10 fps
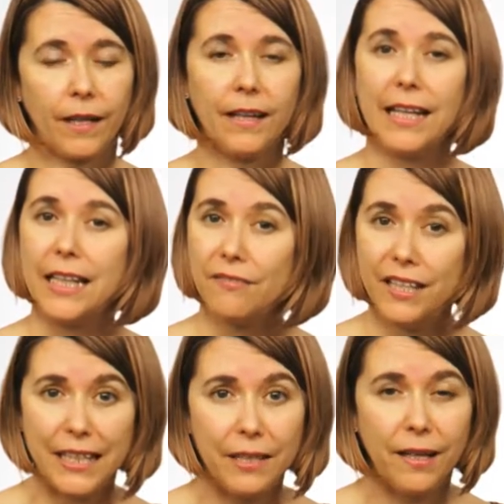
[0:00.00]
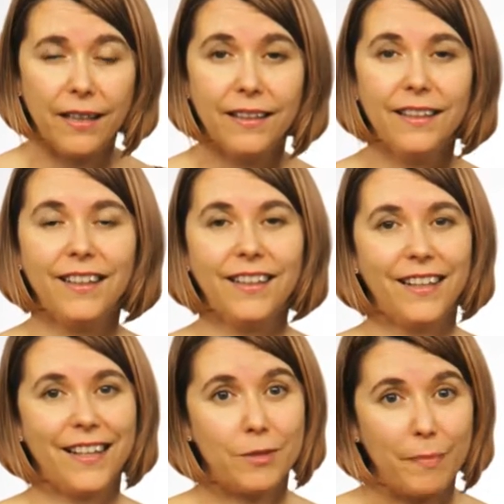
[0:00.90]
En definitiva,
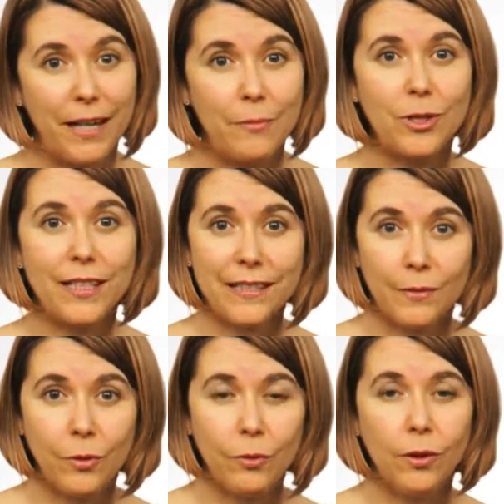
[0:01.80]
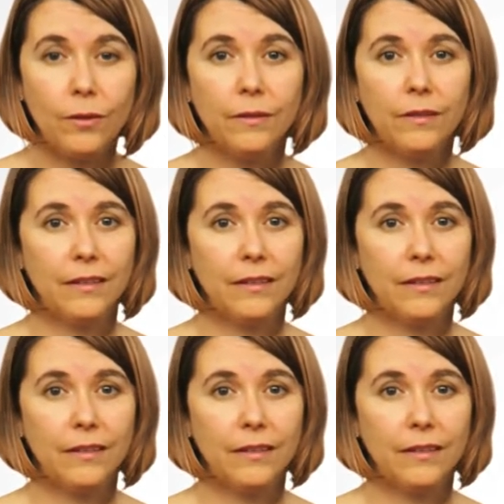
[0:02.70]
esperamos que este módulo